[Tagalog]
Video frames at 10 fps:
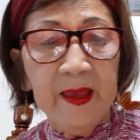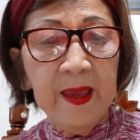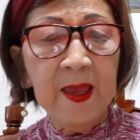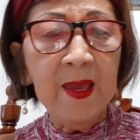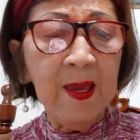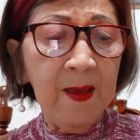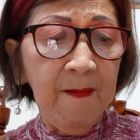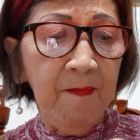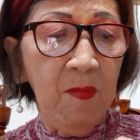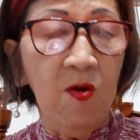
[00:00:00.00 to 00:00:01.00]
I
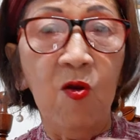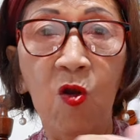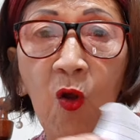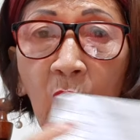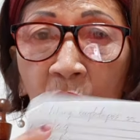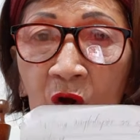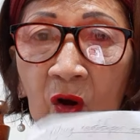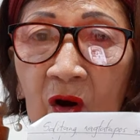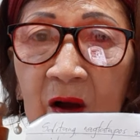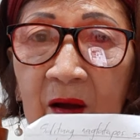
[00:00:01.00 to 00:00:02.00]
log.
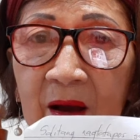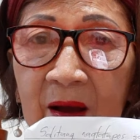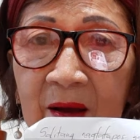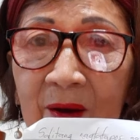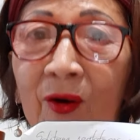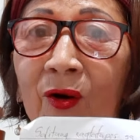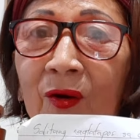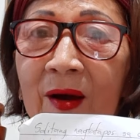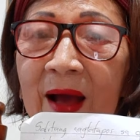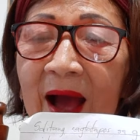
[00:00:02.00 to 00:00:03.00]

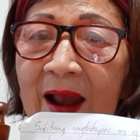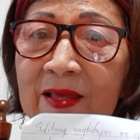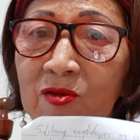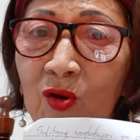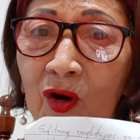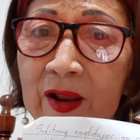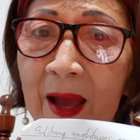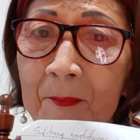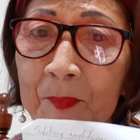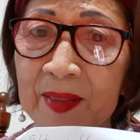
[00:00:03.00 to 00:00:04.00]
Oh, alin doon
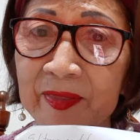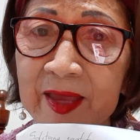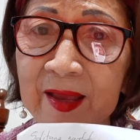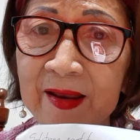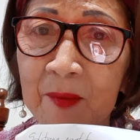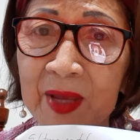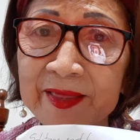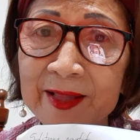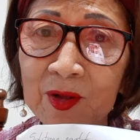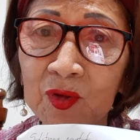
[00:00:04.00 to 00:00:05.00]
ang pantig na may
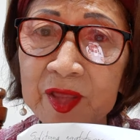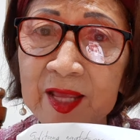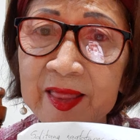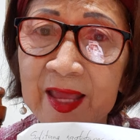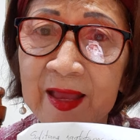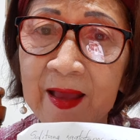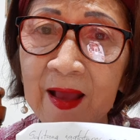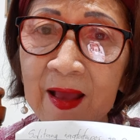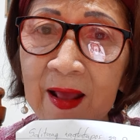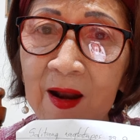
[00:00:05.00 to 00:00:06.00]
tatlong
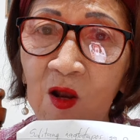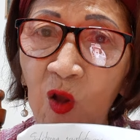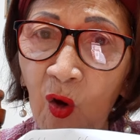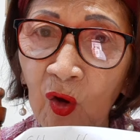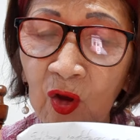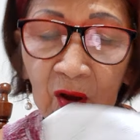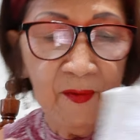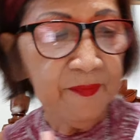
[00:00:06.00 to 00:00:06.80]
titik? Log.